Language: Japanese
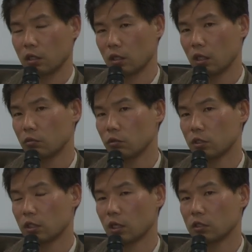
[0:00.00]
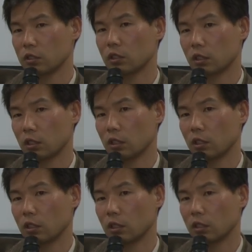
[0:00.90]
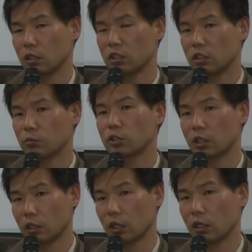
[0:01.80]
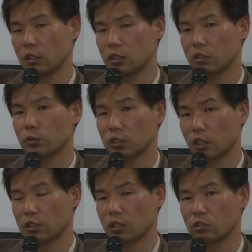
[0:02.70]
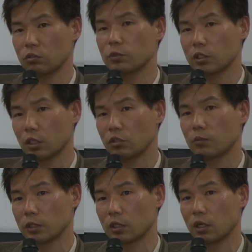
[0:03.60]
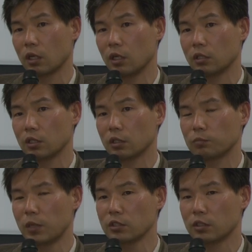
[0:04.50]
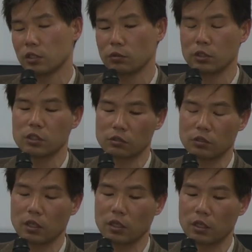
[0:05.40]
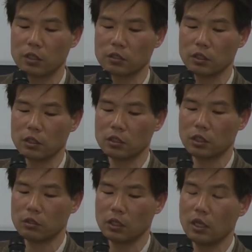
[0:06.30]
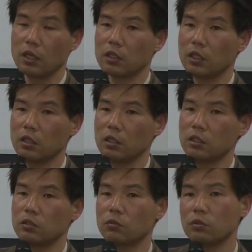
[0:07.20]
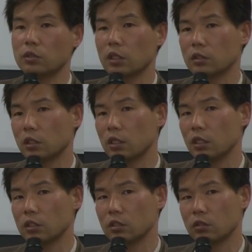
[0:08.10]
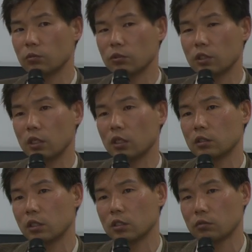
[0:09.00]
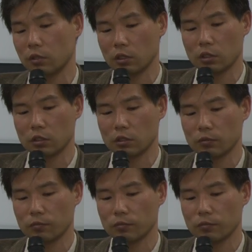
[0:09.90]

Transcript: 外国人に関心がない、意識もしていない、認知もしていない、接触もしていないと言いました。じゃあまず何を認知するか、さっき言ったように近隣諸国だったり歴史の問題だったりするわけです。